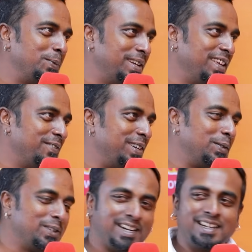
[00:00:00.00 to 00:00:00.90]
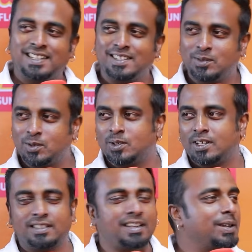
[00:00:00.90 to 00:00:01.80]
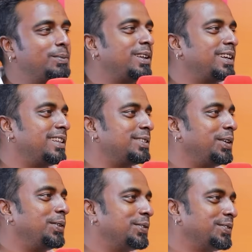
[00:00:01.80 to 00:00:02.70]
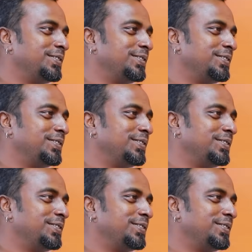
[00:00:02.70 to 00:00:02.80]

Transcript: பெரிய ஈவெண்ட் ஒன்று நடக்குது ஸோ அது கண்டிப்பாக இருக்க தான் செய்யும்